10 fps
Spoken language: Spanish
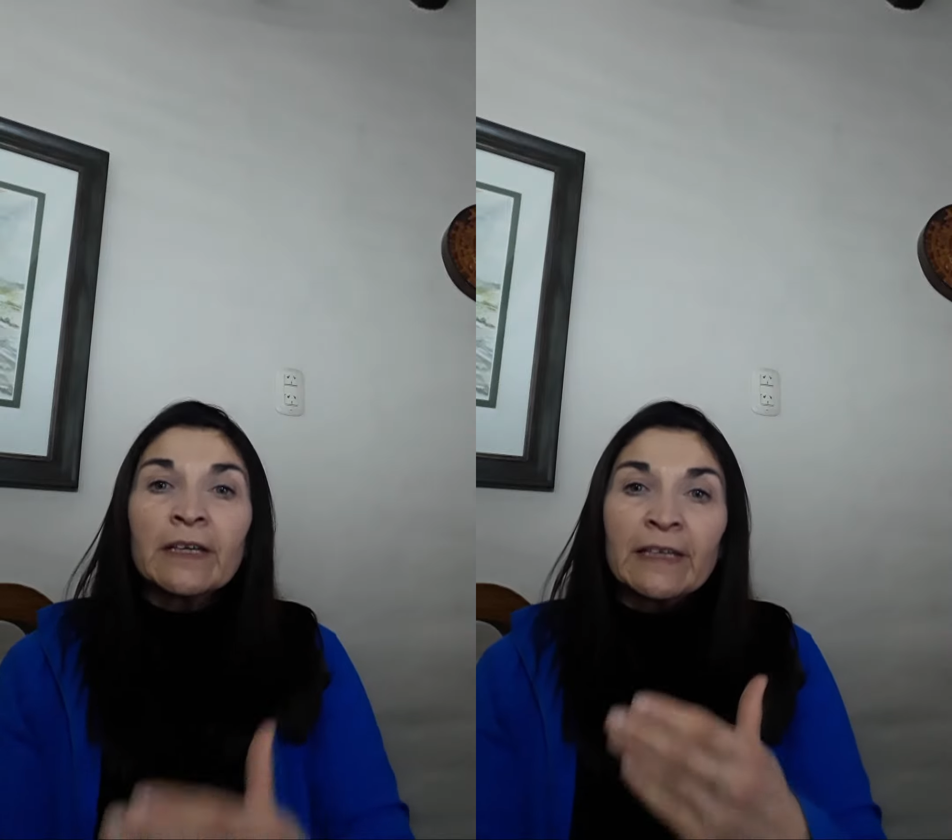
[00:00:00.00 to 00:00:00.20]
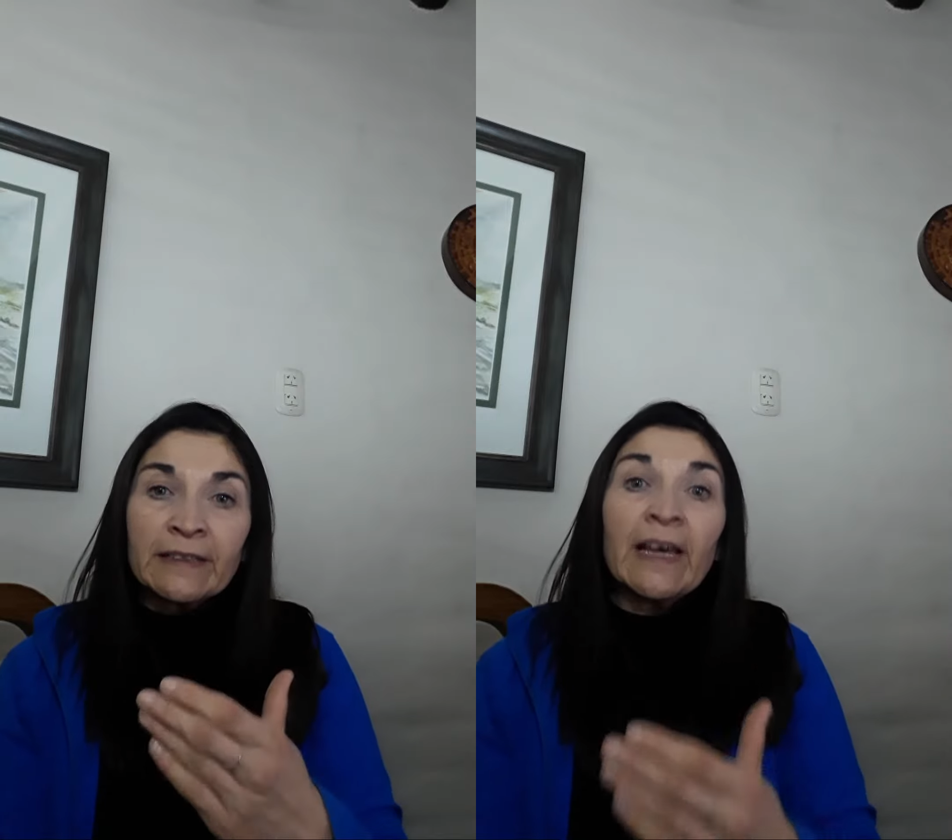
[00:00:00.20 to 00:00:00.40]

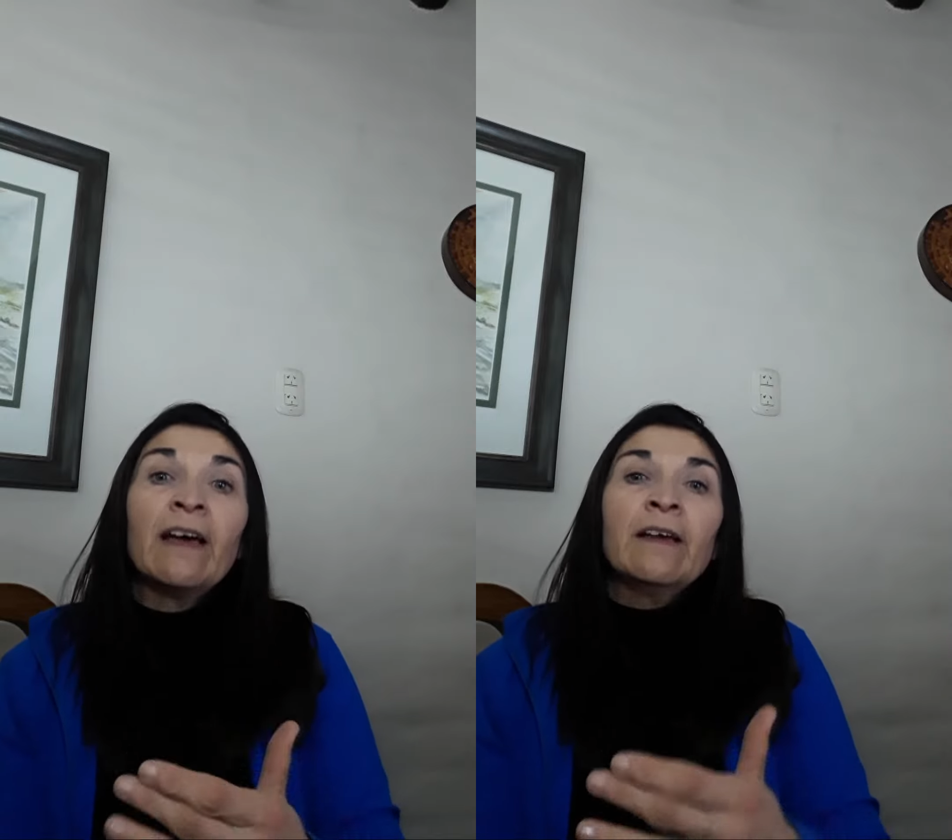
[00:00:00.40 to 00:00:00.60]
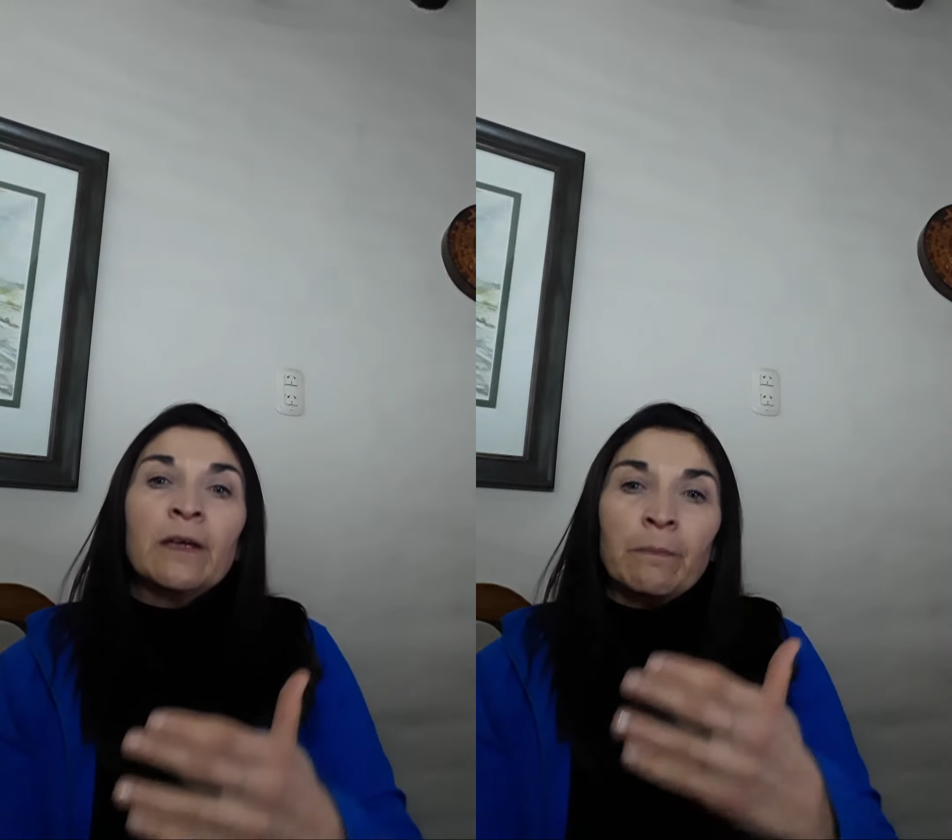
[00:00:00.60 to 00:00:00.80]
que
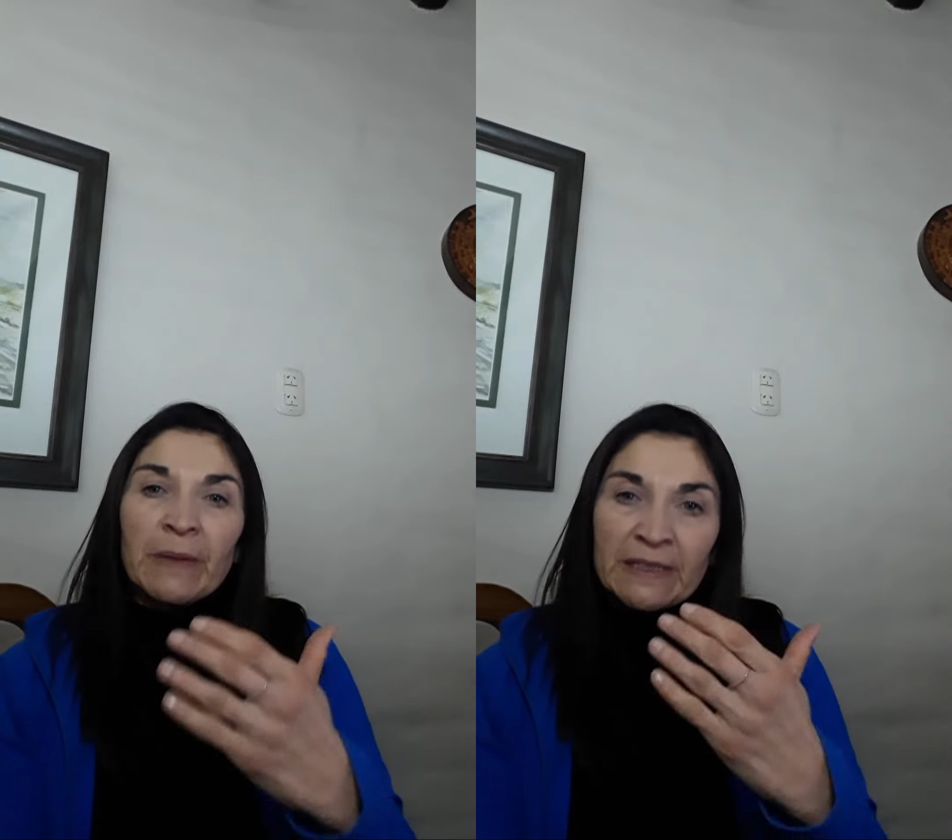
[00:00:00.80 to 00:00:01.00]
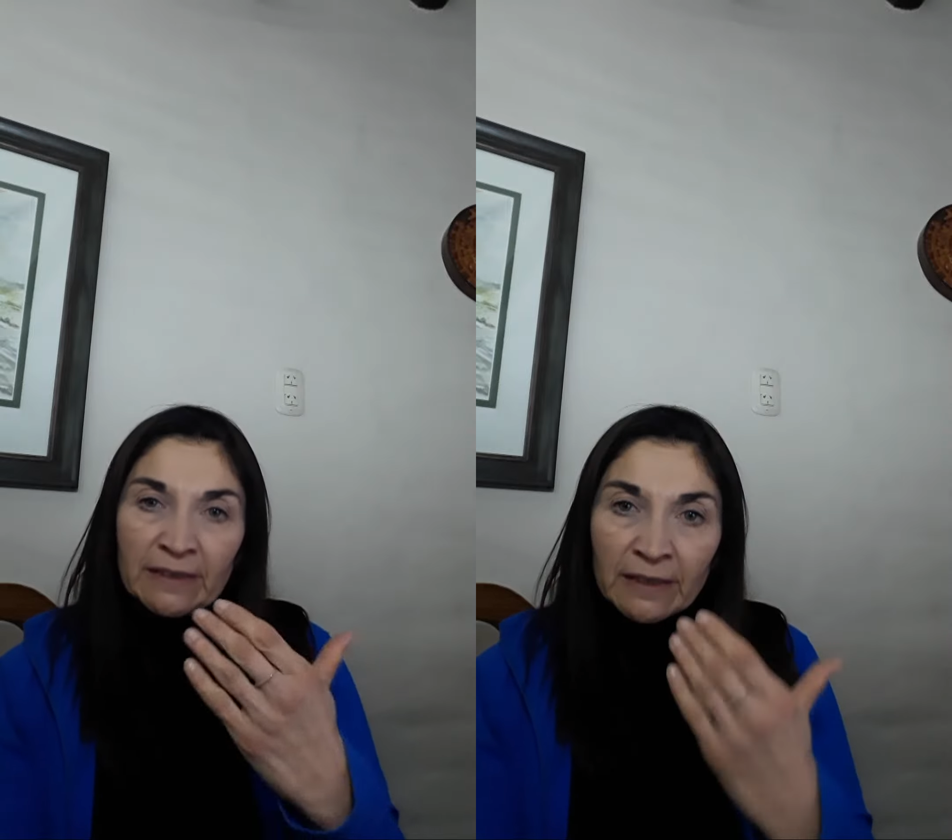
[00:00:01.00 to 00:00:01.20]
está
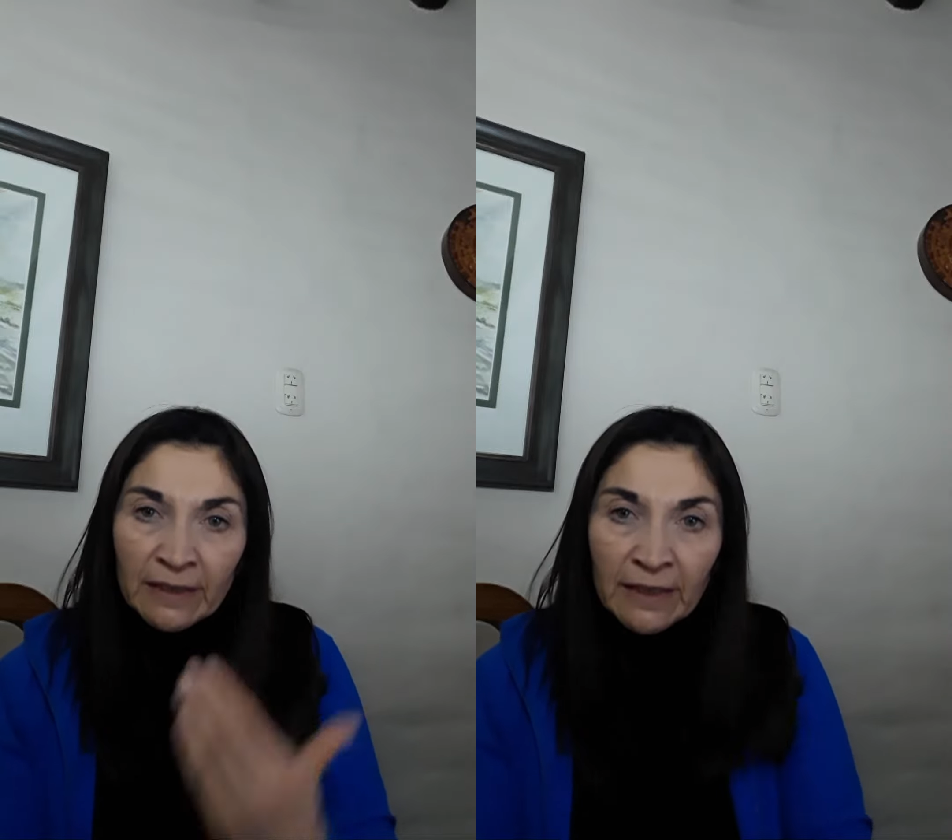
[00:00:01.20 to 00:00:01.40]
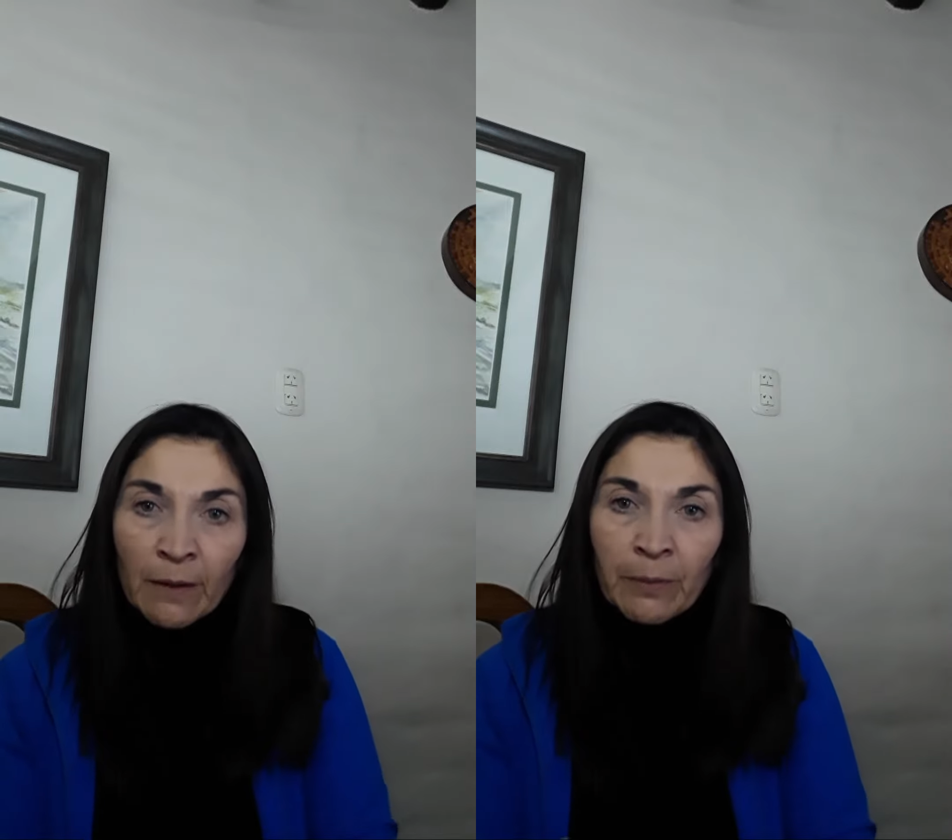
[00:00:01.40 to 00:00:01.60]

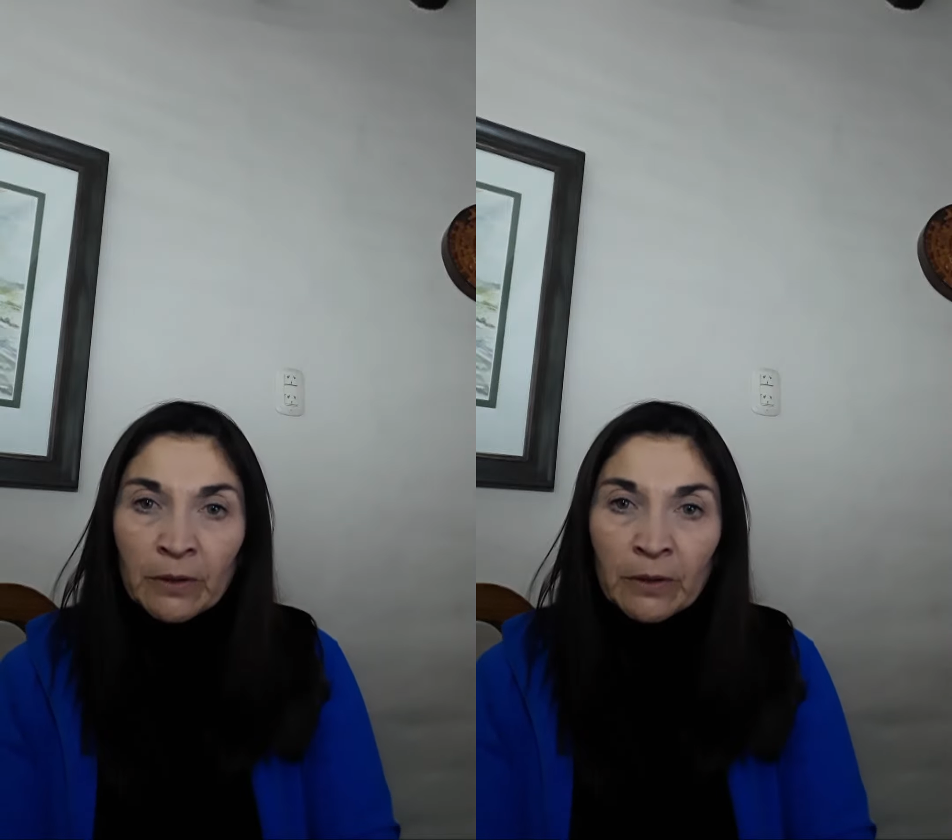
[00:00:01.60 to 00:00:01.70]
presidida